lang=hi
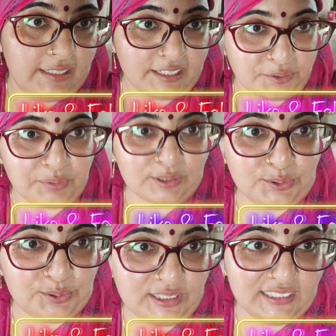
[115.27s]
एक बार
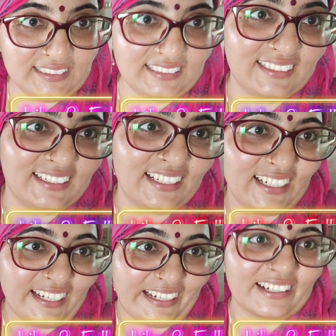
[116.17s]
दूध
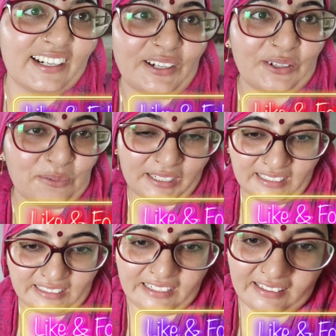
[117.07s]
खाटू
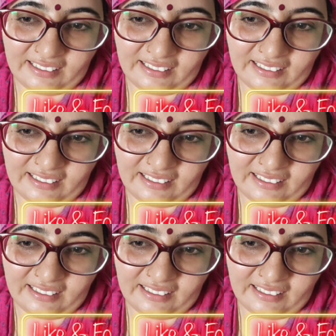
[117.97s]
मेल दिया